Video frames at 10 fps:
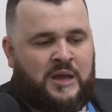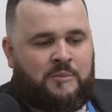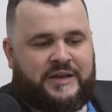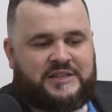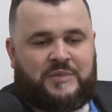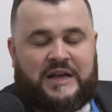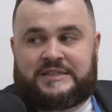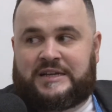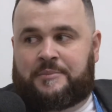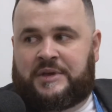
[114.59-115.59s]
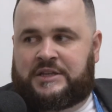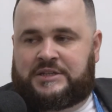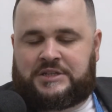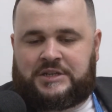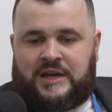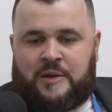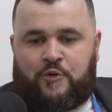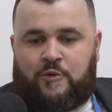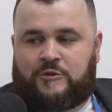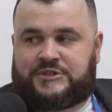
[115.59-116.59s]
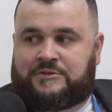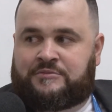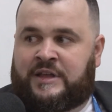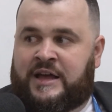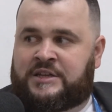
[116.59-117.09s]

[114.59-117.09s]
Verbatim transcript: mas basicamente a promoção da